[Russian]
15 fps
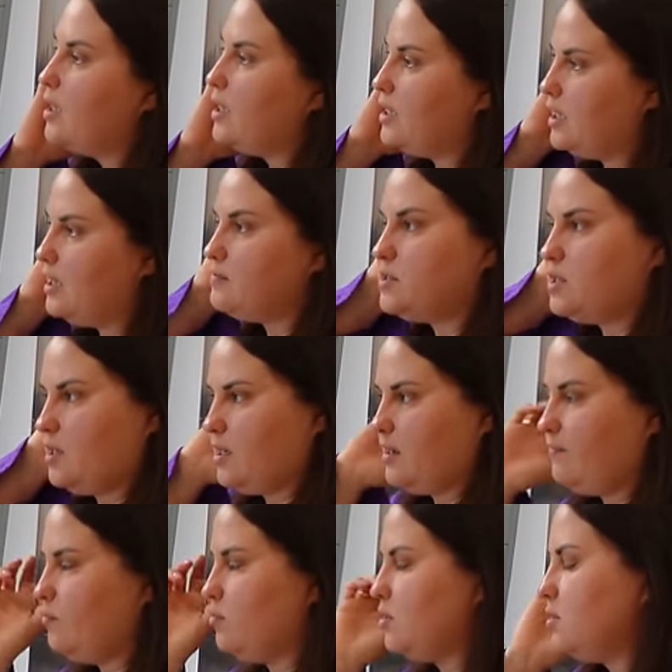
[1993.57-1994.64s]
И киевский
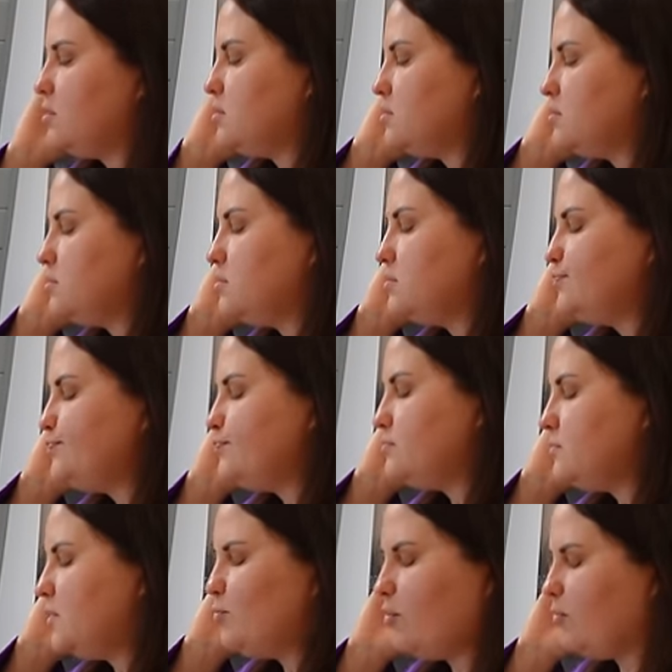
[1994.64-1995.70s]
ковер, э,
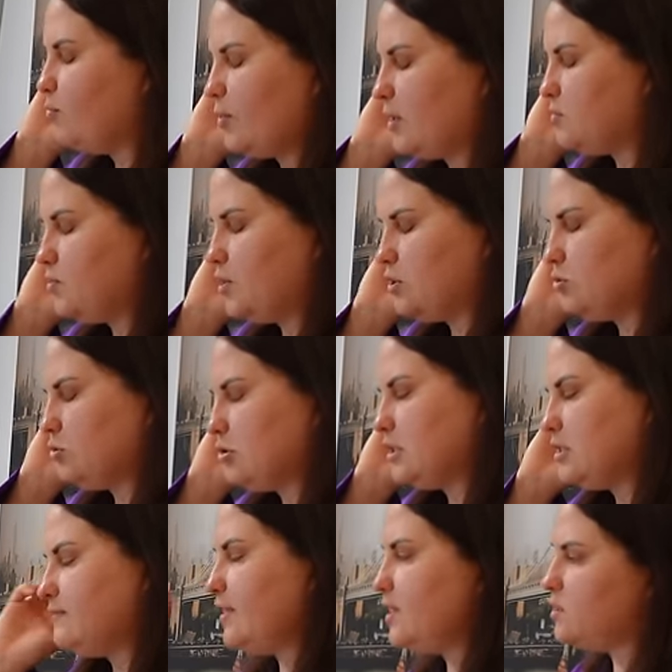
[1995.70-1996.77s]
не помню, правда, сейчас уже
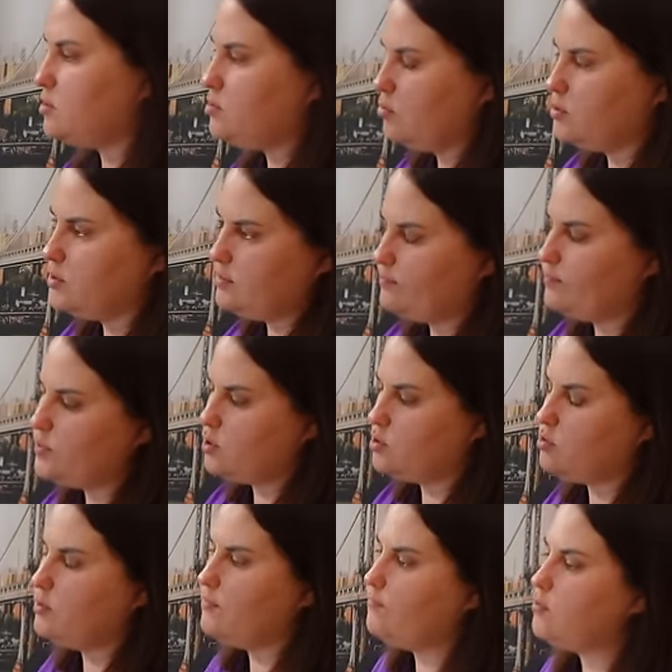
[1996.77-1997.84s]
название, с толстым
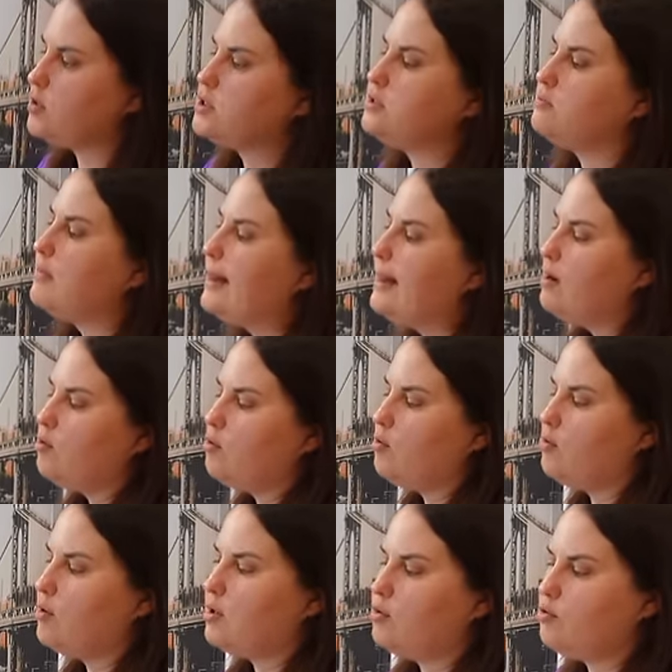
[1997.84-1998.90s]
тяжелым ворсом,
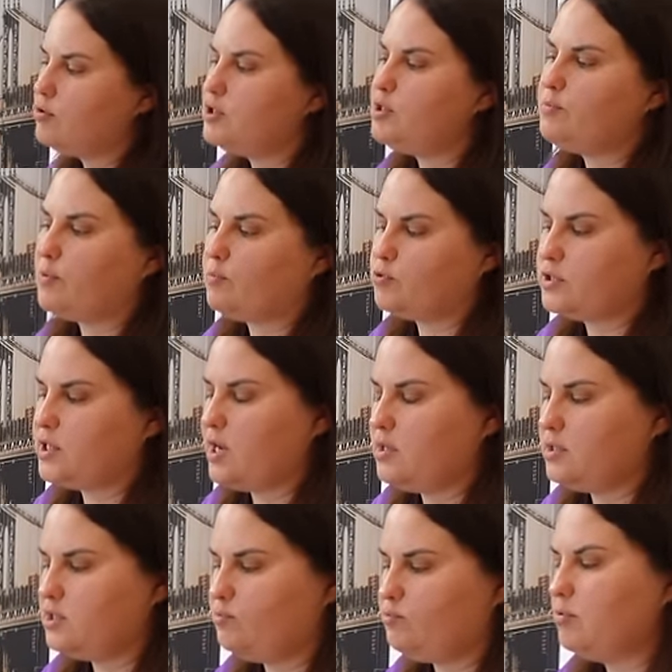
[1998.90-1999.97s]
а, он не
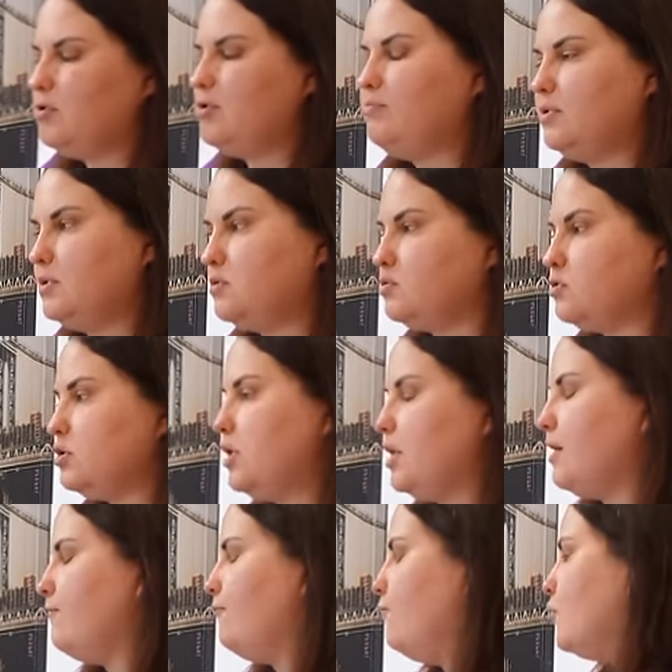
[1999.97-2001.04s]
пропускал тепло и было тоже
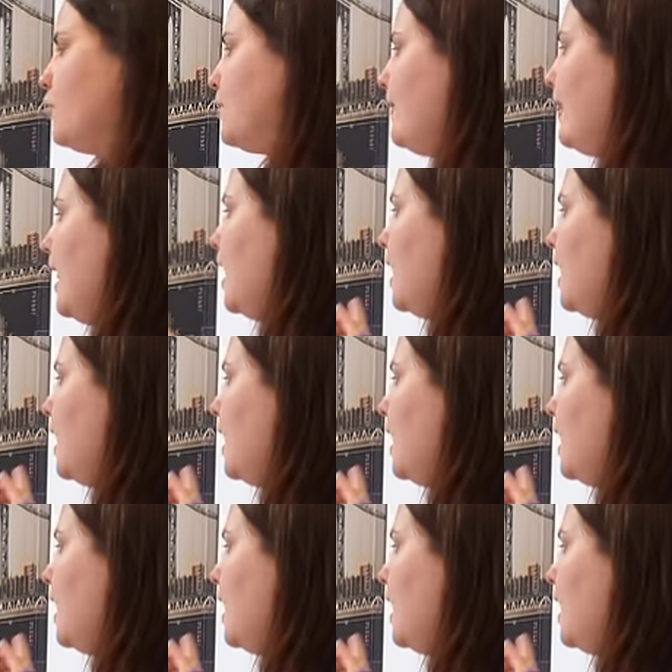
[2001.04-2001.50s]
некомфортно.